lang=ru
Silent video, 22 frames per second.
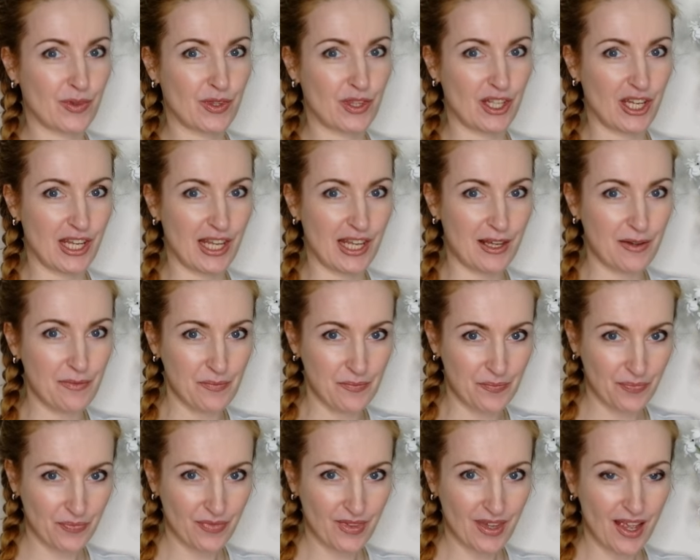три
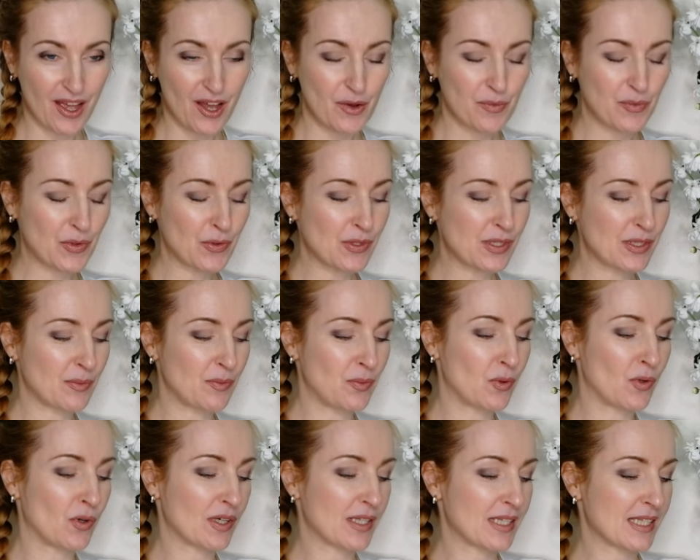
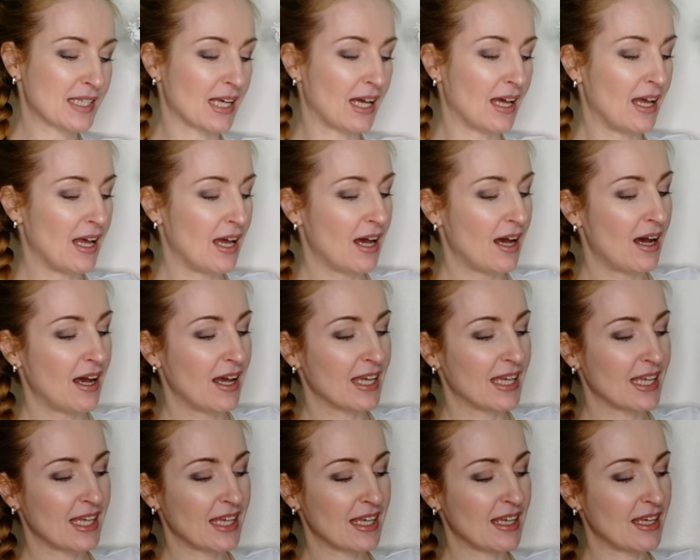бьюти-бокса
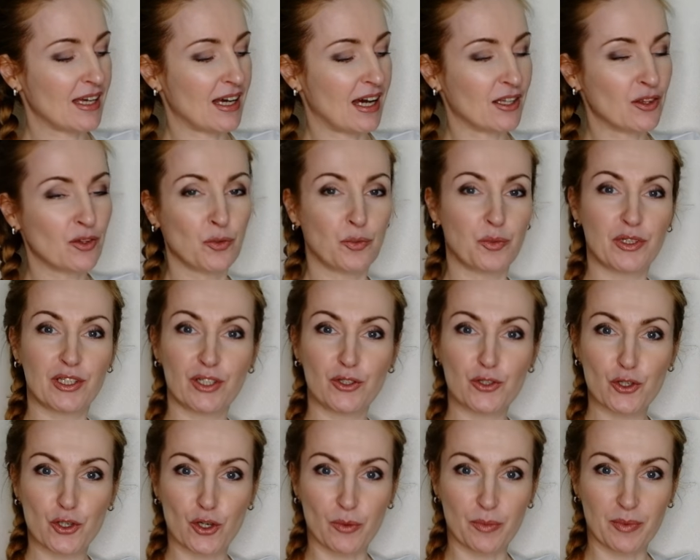и одну
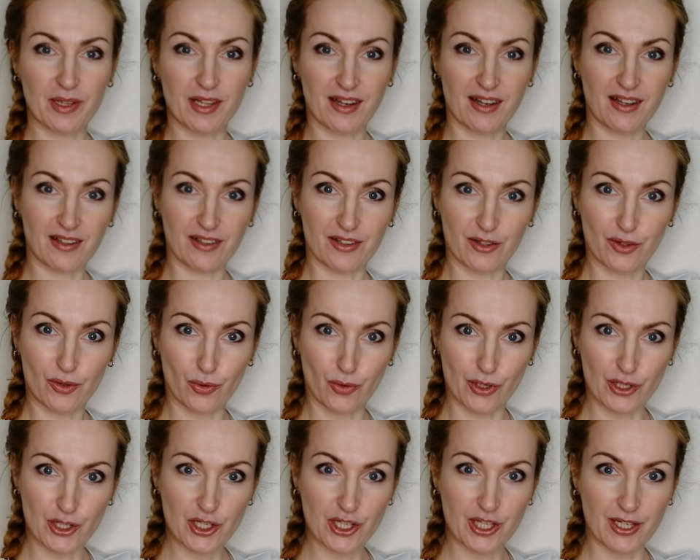бутылочку я подарила
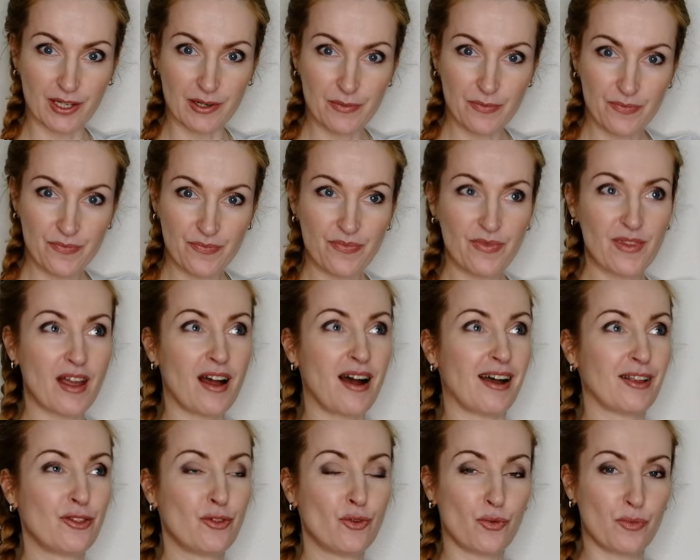дочке
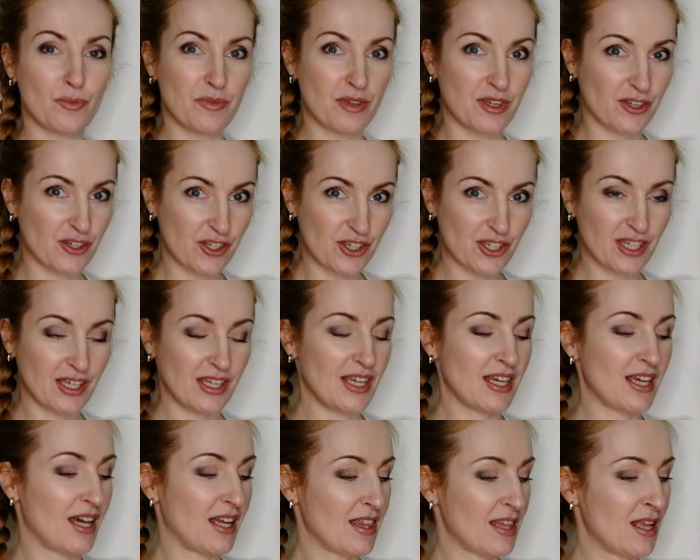одну Миши
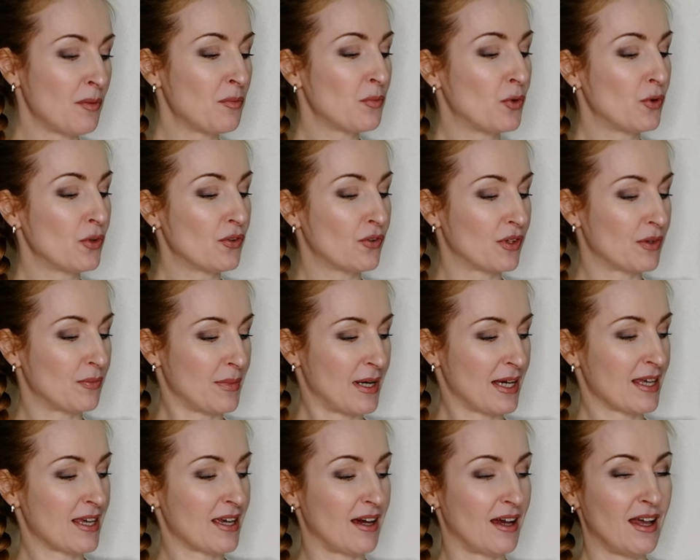и одна будет вот
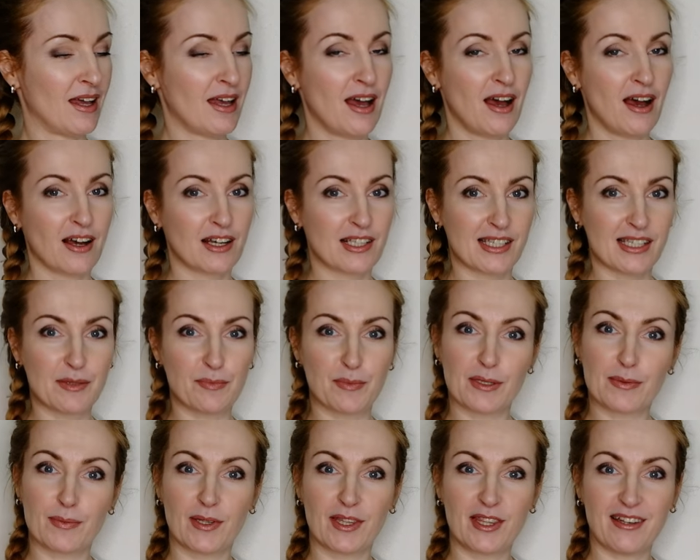моя кстати
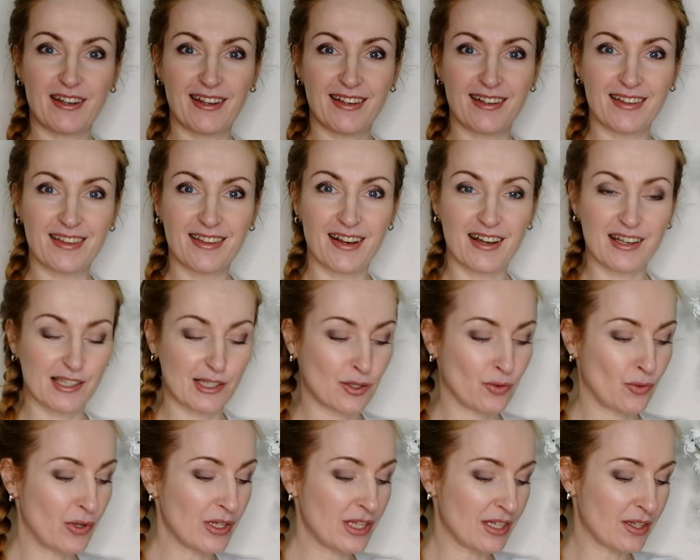посмотрели на
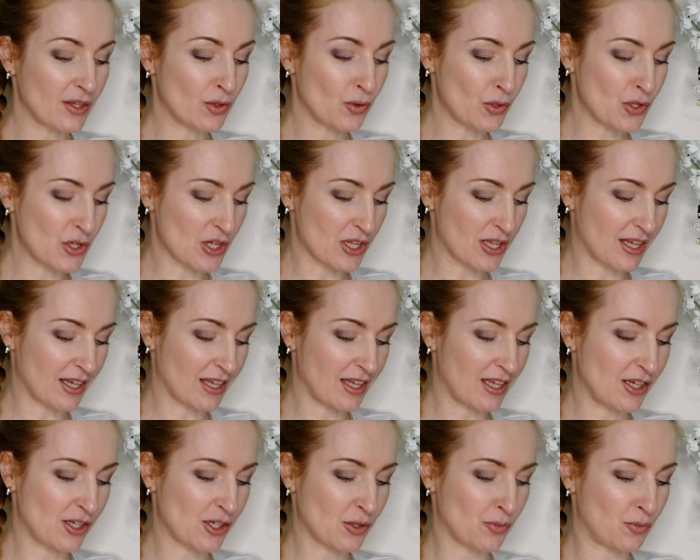Озоне точно
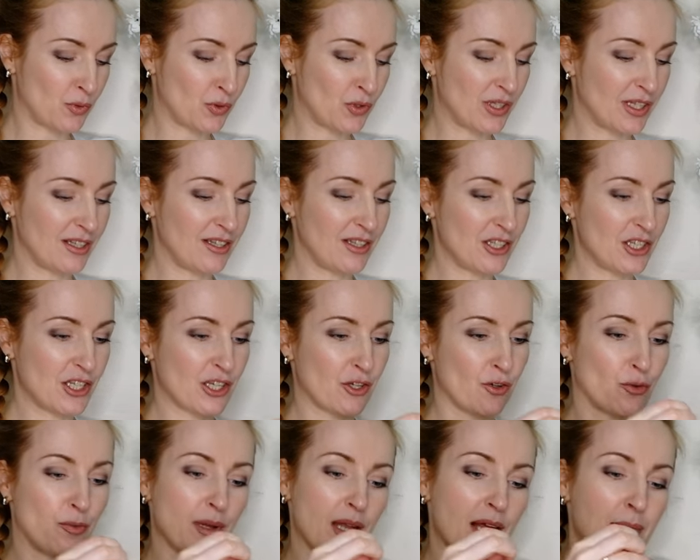такие же бутылочки
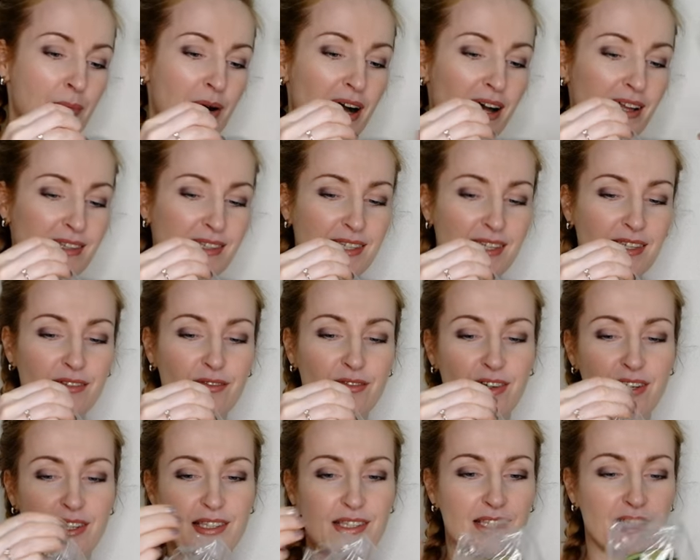вот прям один в
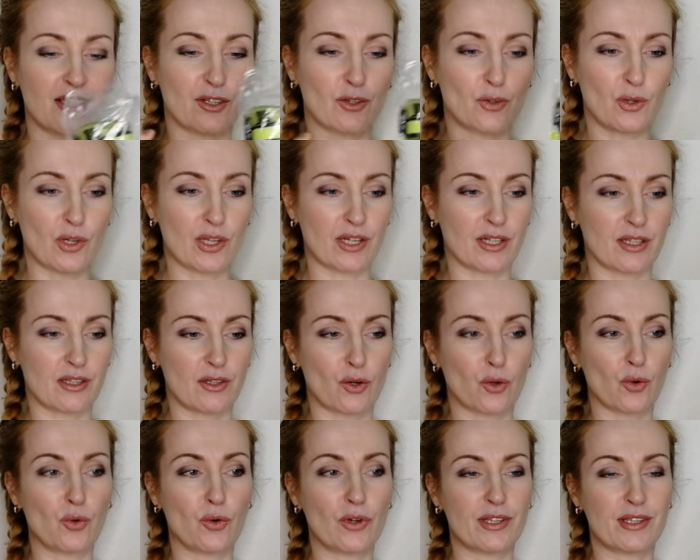один только
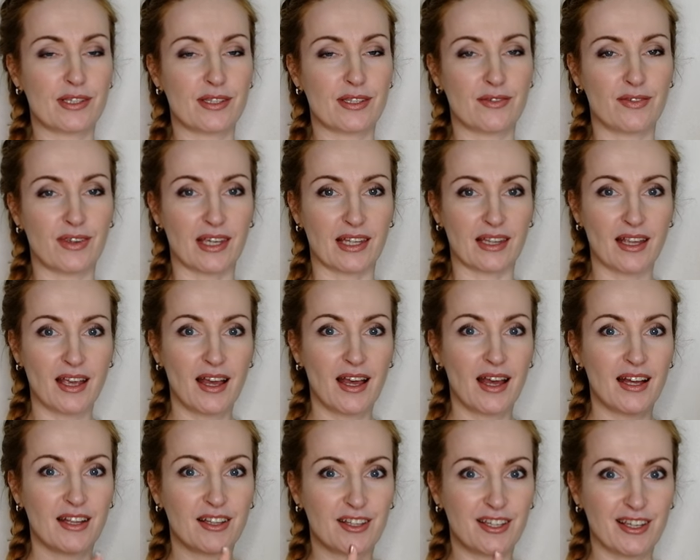другой цвет
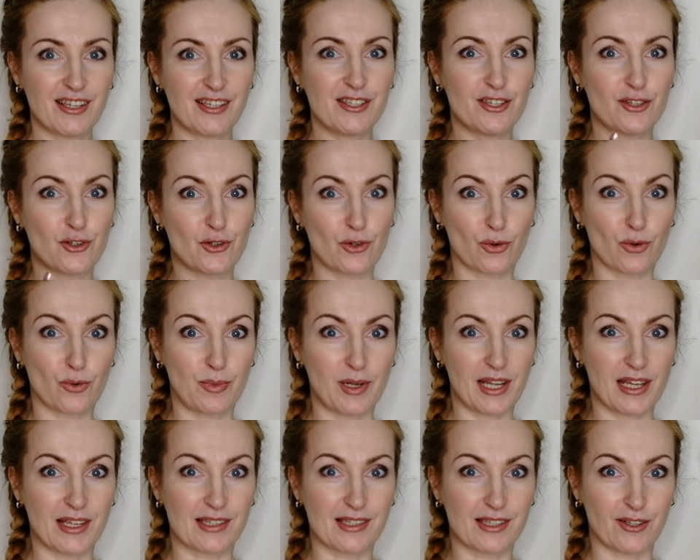тысячу
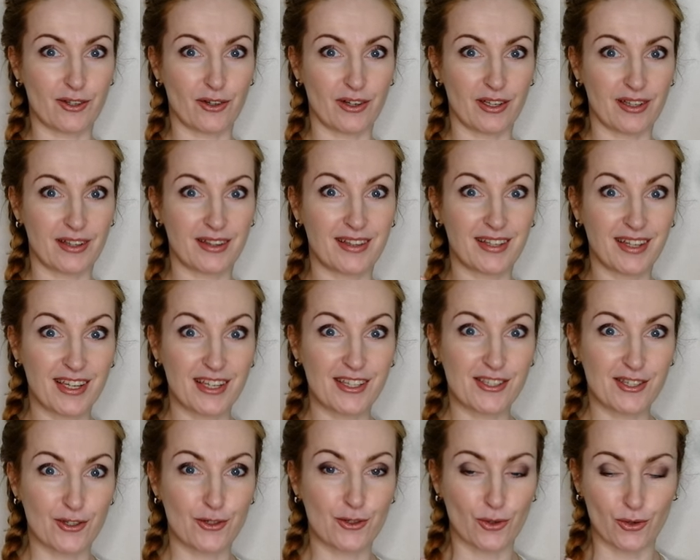рублей стоит
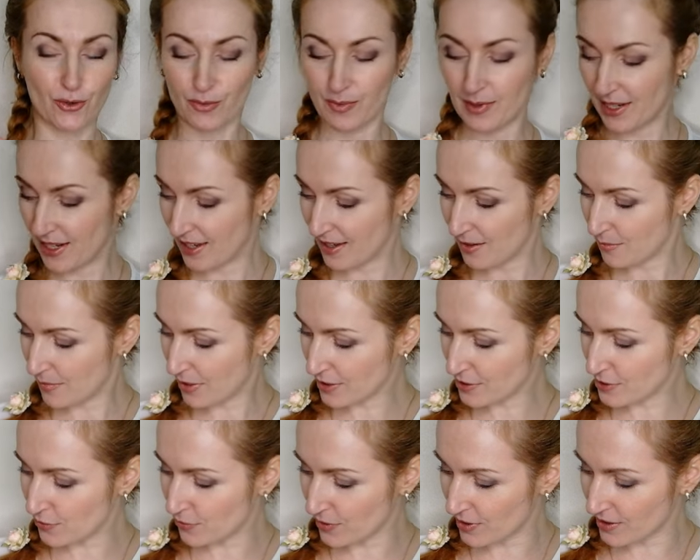тысячу рублей
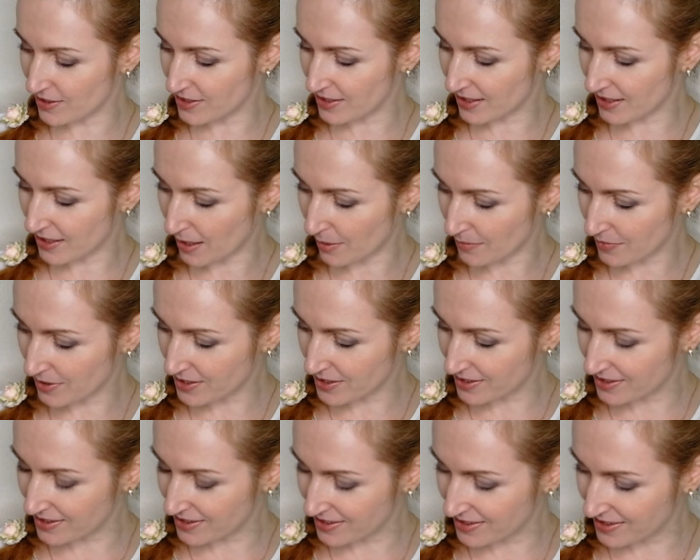Баксюня иди к нам Кс
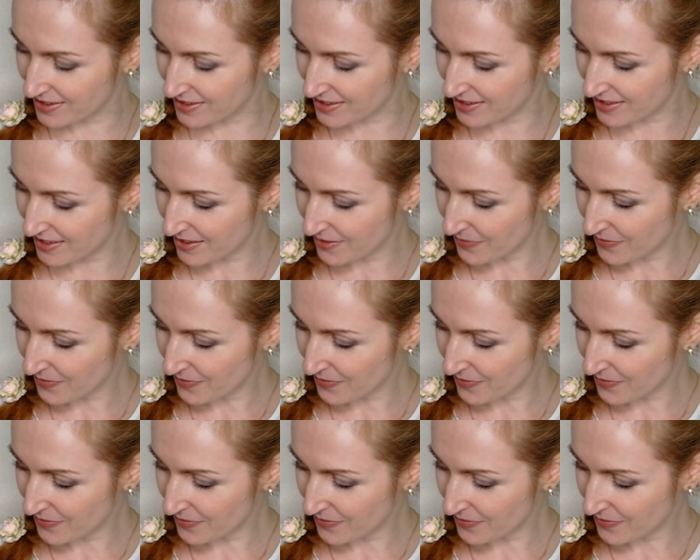-кс -кс.